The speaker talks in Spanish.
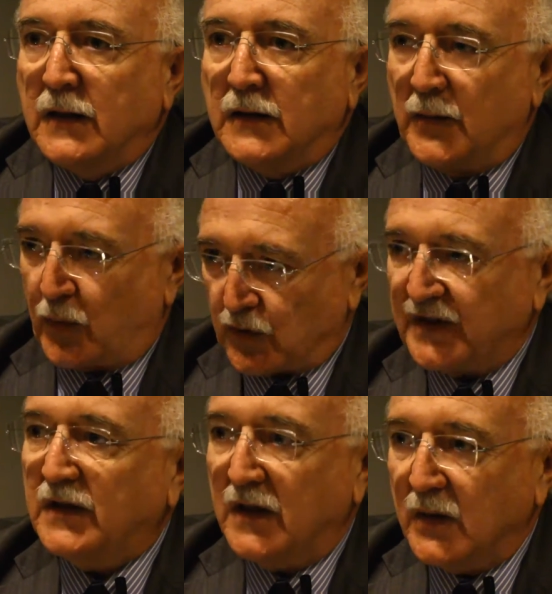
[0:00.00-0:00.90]
De por
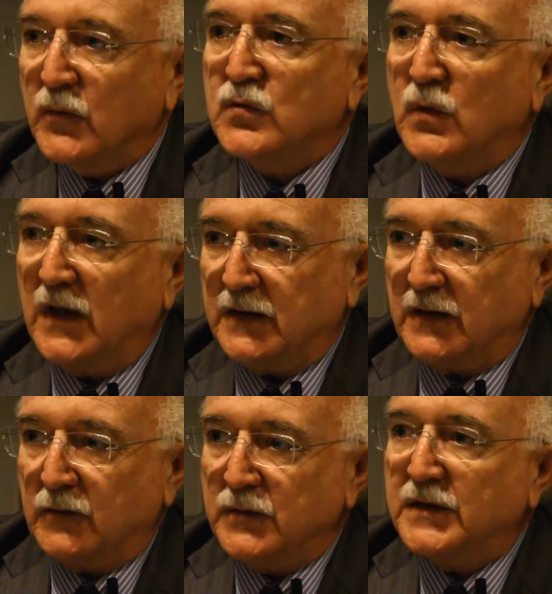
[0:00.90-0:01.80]
sí tenemos un
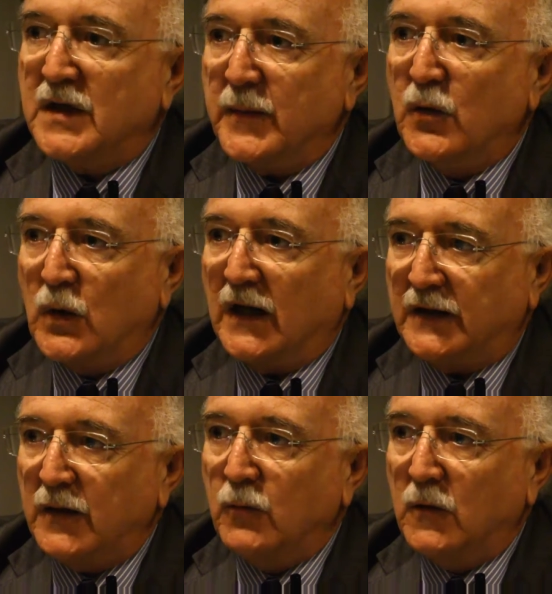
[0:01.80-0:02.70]
sistema
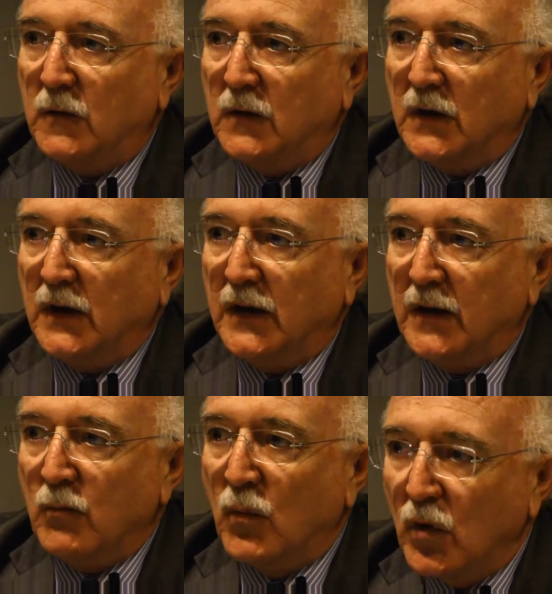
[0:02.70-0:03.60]
educativo
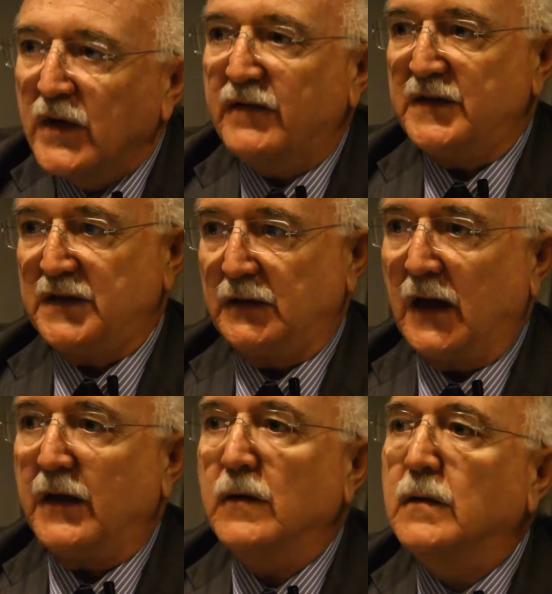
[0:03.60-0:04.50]
eh, muy
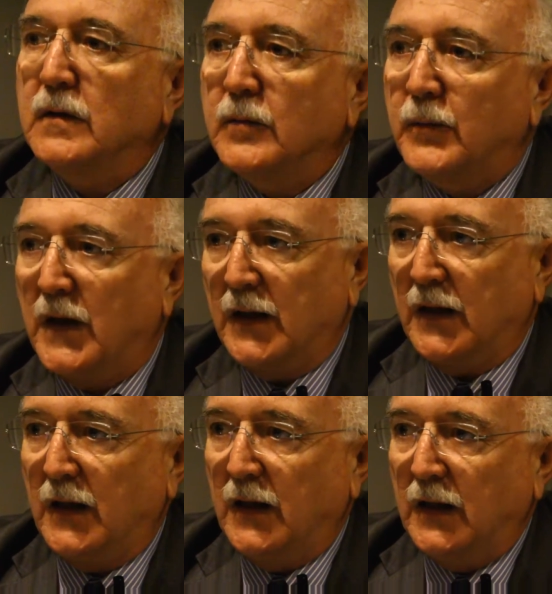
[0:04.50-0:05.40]
deficitario
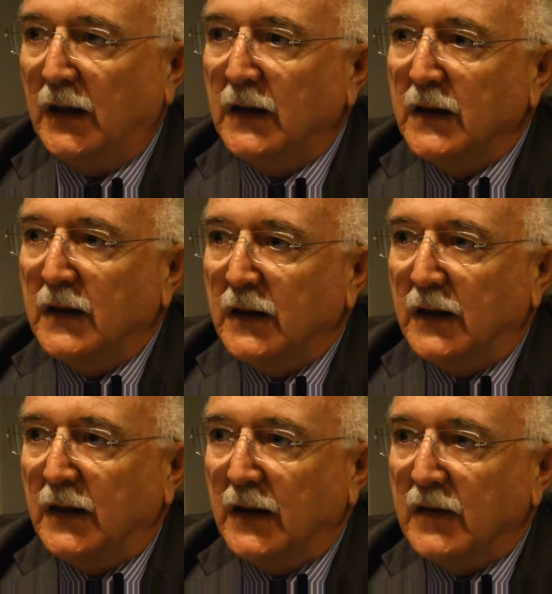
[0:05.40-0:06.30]
para
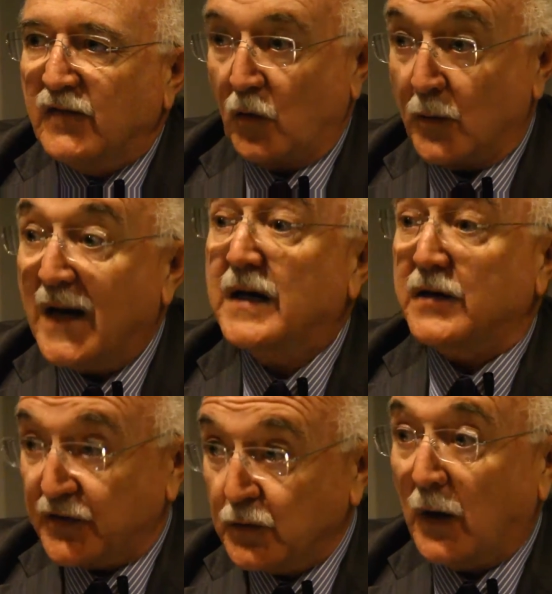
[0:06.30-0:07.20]
eh, formar
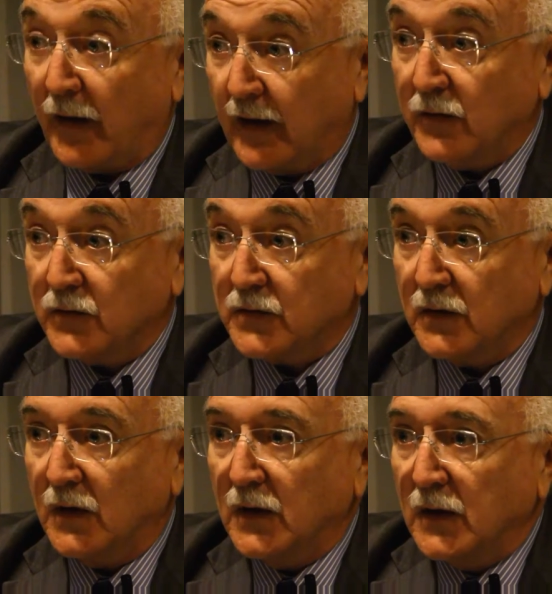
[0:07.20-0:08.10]

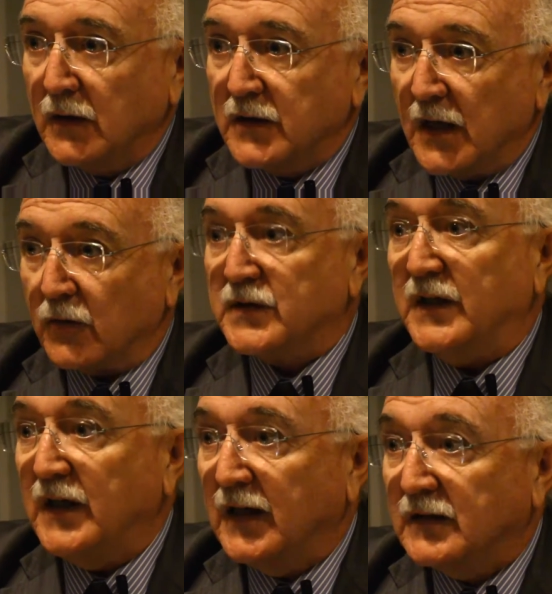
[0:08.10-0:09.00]
ciudadanos, ya no
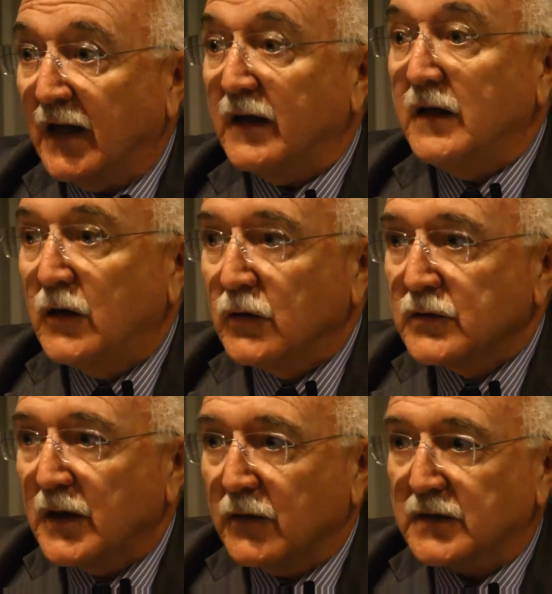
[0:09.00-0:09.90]
se diga
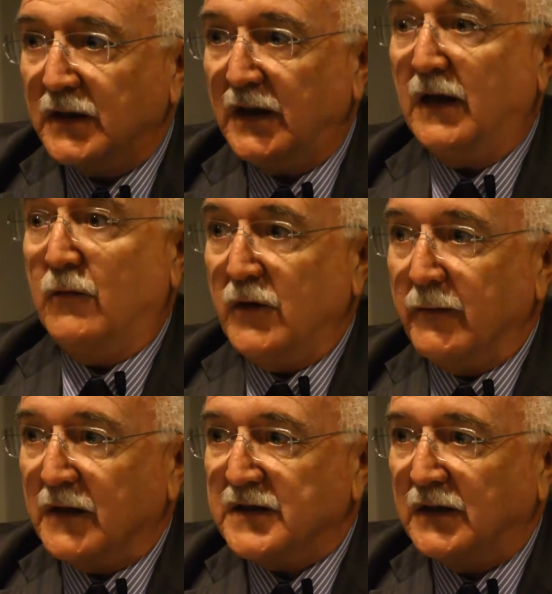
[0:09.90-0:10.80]
técnicos, ya no se diga
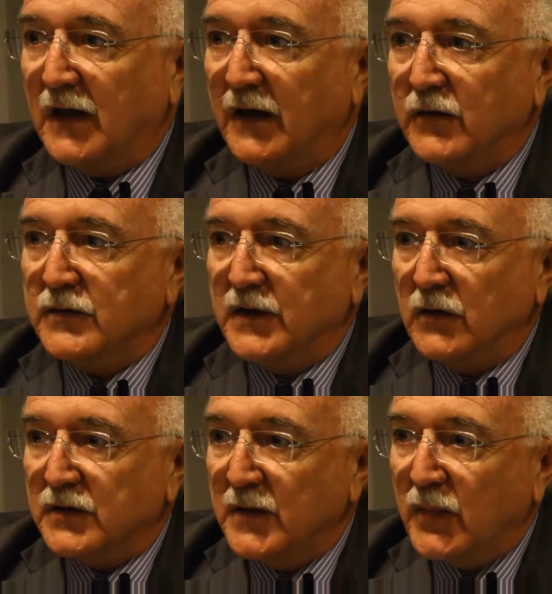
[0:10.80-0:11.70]
universitarios,
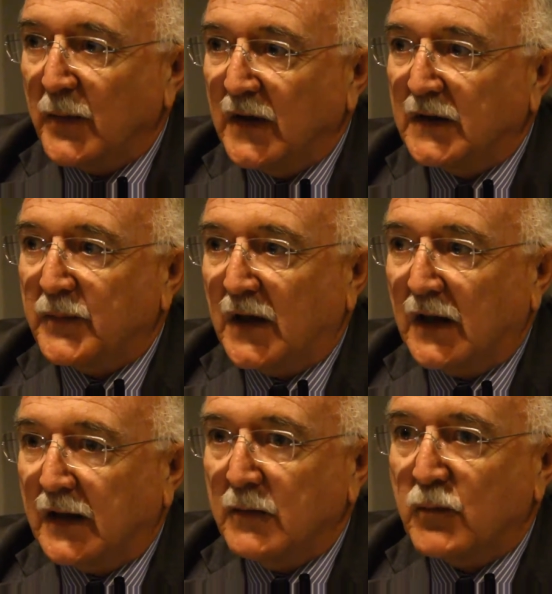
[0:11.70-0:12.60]
sino simplemente
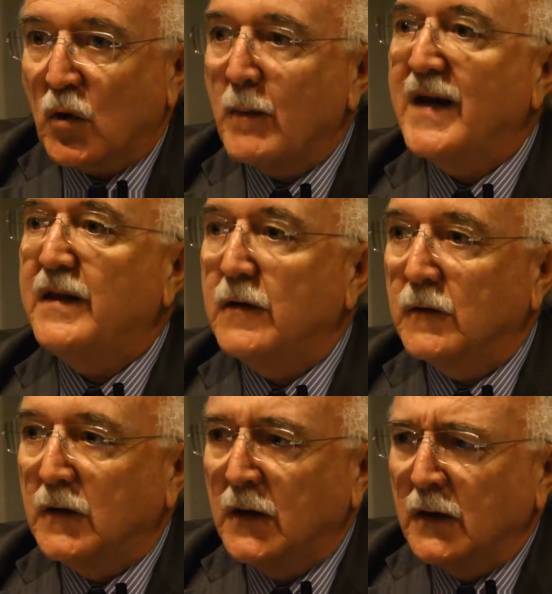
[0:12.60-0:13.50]
para que el
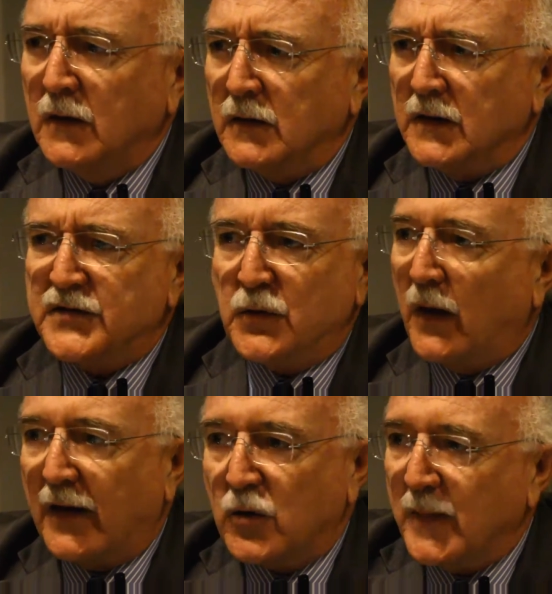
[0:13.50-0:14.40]
promedio del
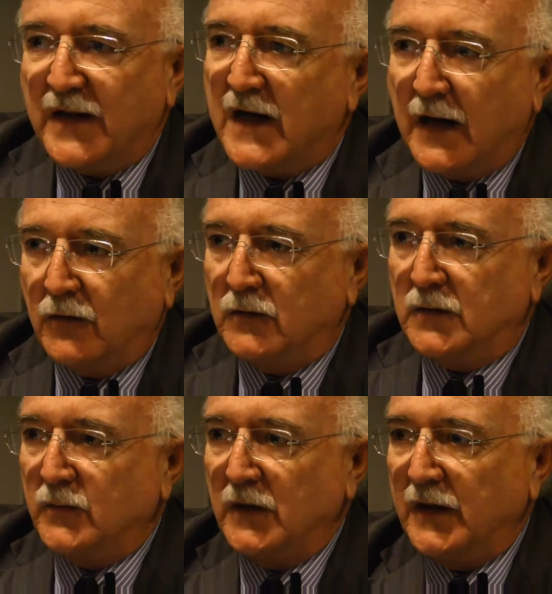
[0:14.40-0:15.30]
ciudadano mediano,
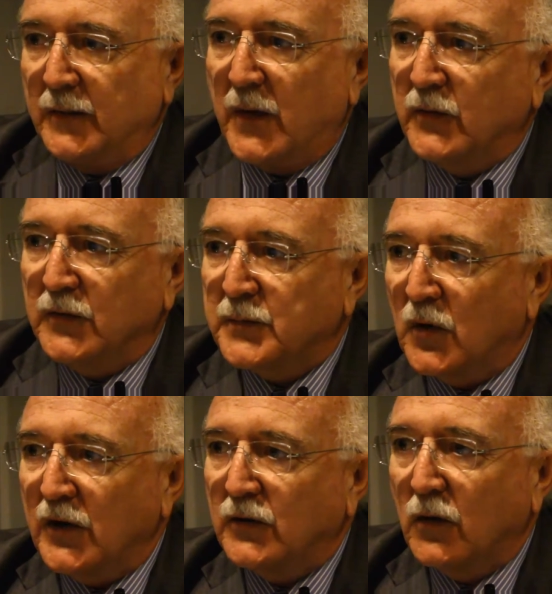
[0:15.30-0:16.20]
como le llamamos los
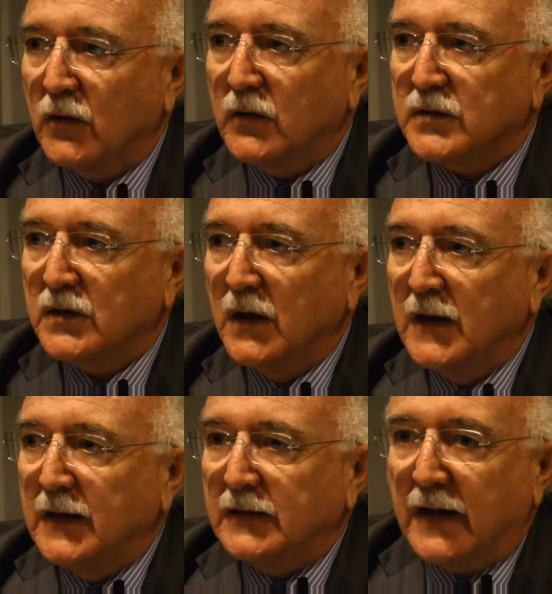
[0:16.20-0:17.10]
politólogos,
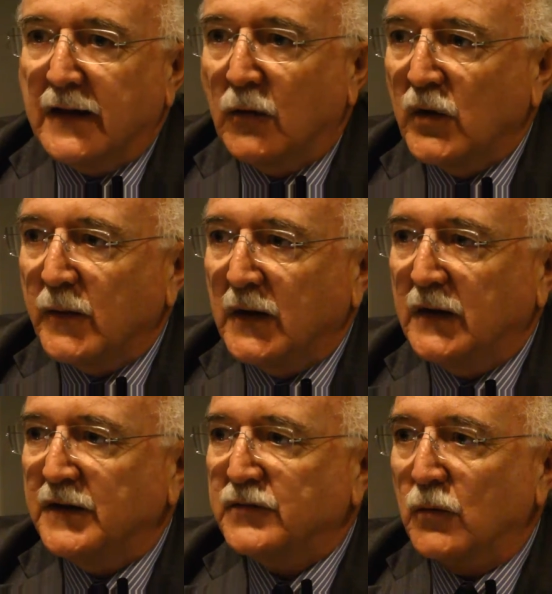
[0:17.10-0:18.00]
tenga un
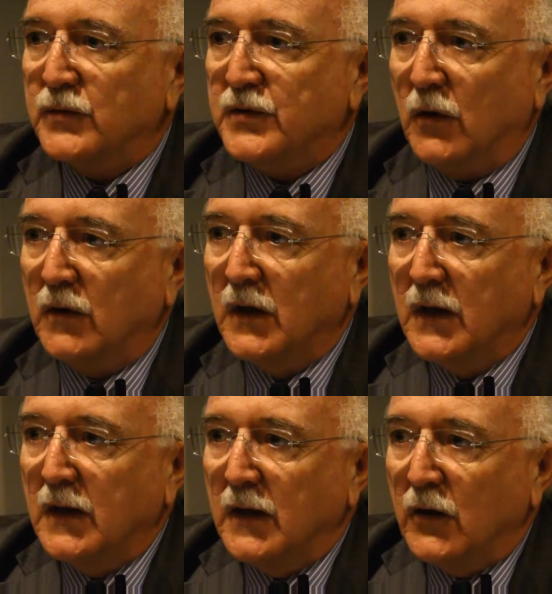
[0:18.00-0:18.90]
nivel de instrucción
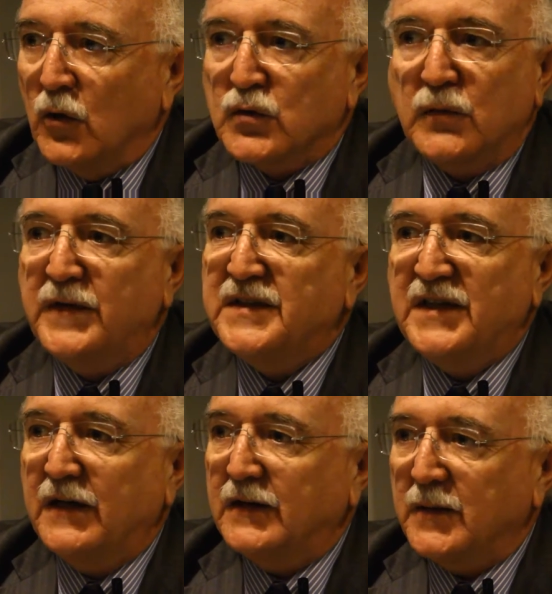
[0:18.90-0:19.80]
lo
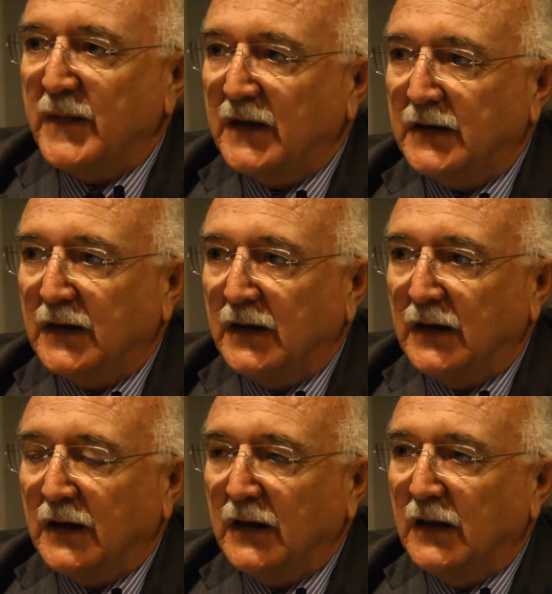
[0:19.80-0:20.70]

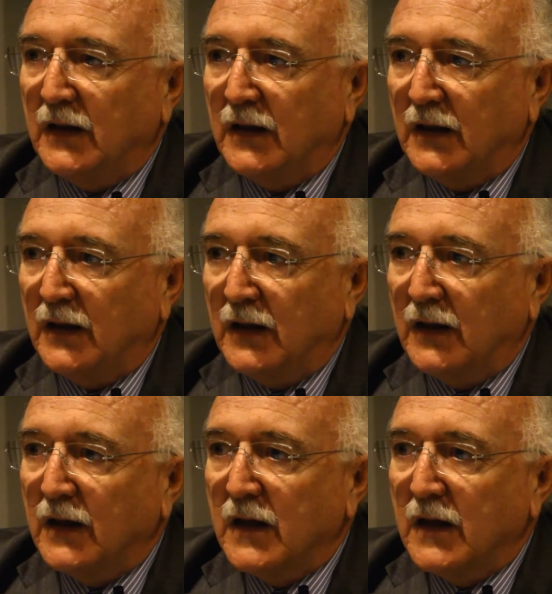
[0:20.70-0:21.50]
suficientemente eh,